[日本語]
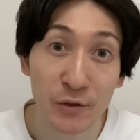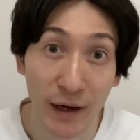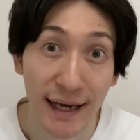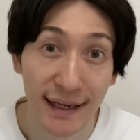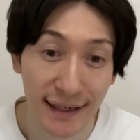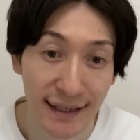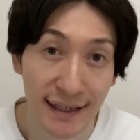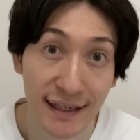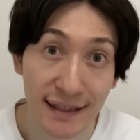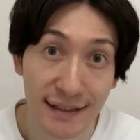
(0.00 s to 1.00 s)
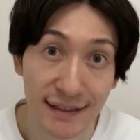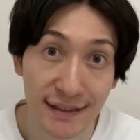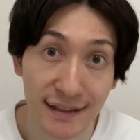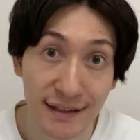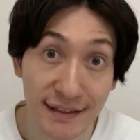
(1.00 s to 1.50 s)
とは
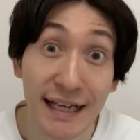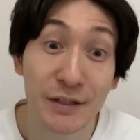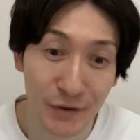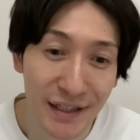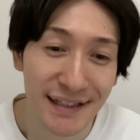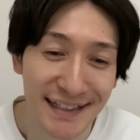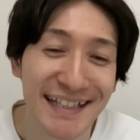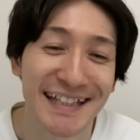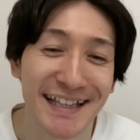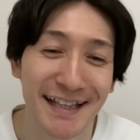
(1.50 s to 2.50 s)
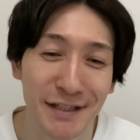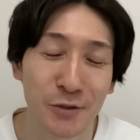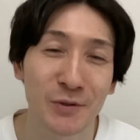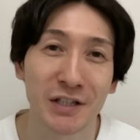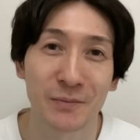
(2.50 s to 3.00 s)
焼き鳥いいねいいね。
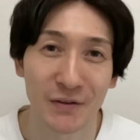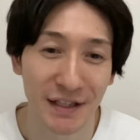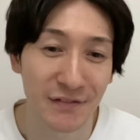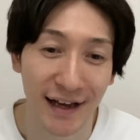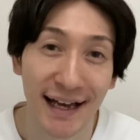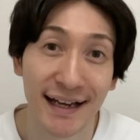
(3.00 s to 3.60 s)
頼もう頼もう。あとは